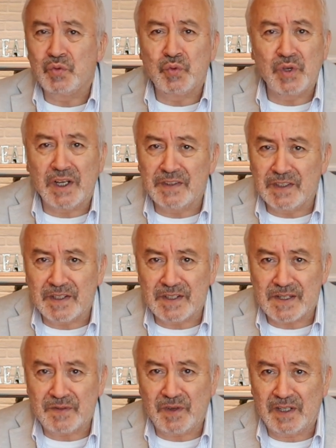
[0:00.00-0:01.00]

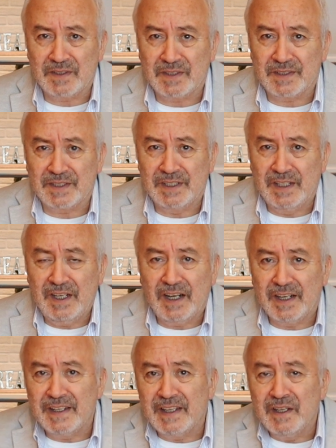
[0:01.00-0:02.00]
duyanlarınız vardır.
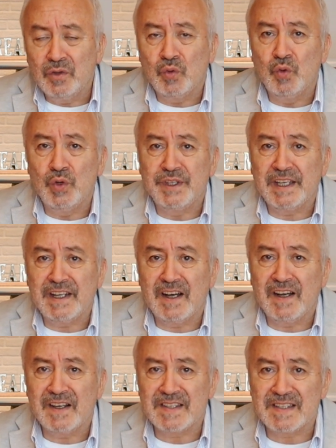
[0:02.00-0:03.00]
Hani glutene
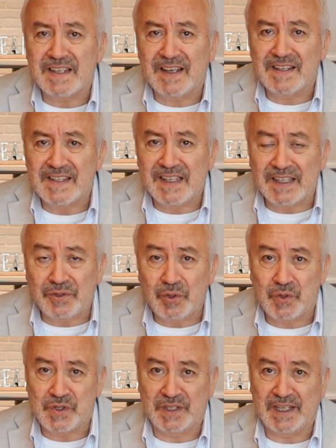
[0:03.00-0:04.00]
hassasiyet
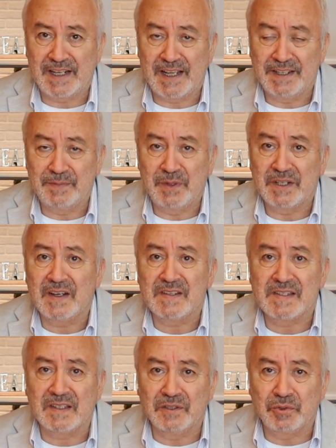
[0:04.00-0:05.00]
gösteren bir
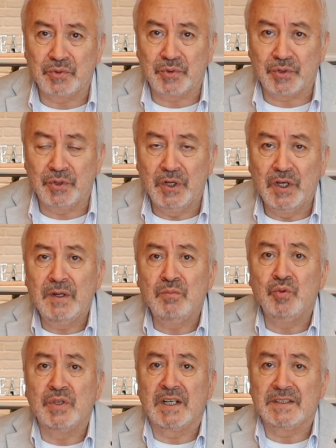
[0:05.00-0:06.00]
hastalık türü.
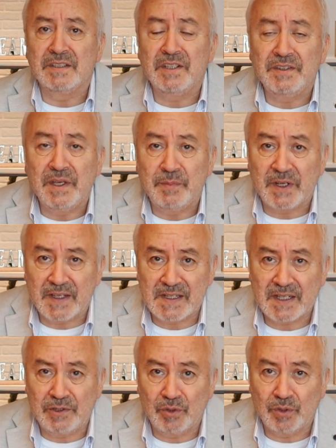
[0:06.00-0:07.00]
Bunlarda da demir
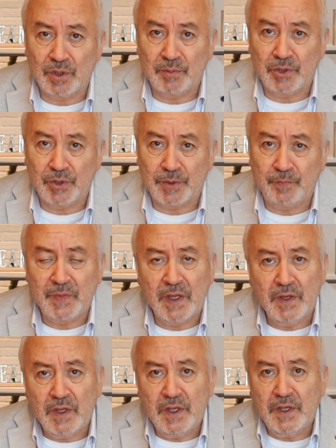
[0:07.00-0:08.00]
eksikliği olabiliyor.
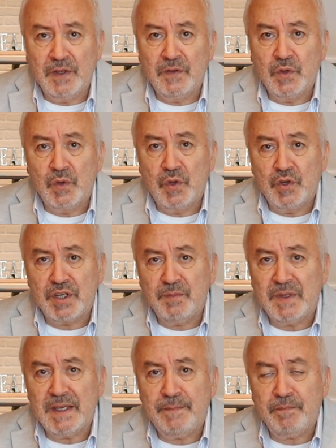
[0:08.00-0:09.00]

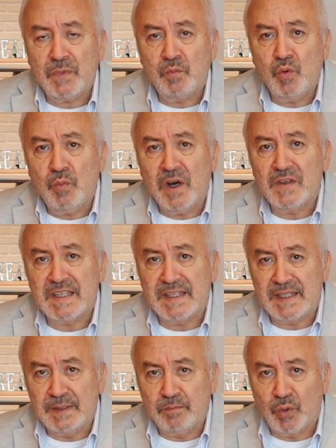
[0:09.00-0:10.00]
Şimdi bu
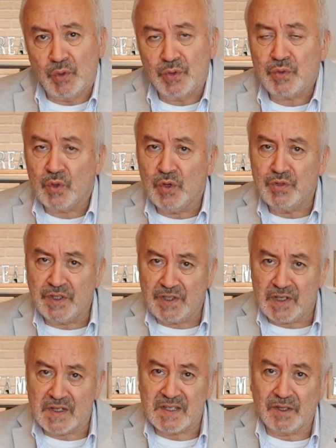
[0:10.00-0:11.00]
bahsettiğim boyut, önce
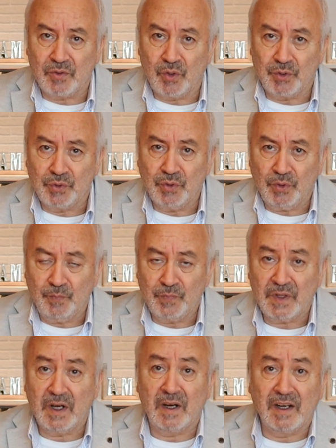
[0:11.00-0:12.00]
teşhisi koyduk,
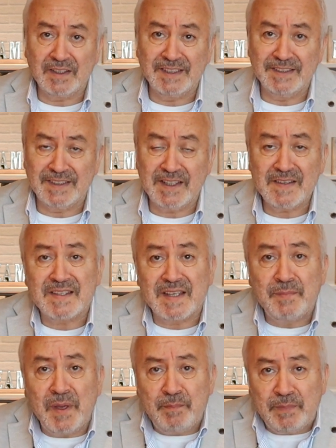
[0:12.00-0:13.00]
ardından
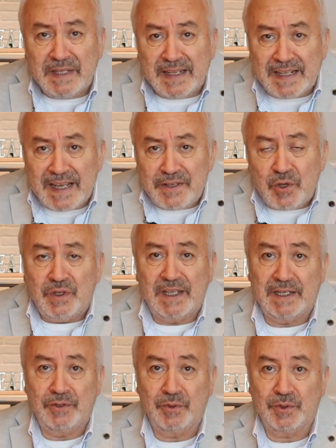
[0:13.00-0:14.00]
sebeplere
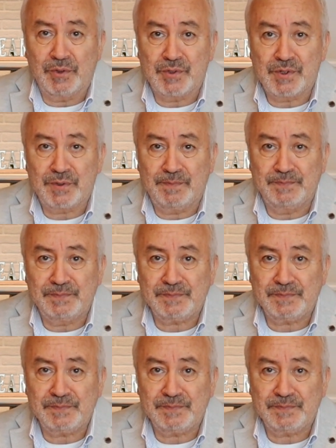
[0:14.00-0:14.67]
yöneliyoruz.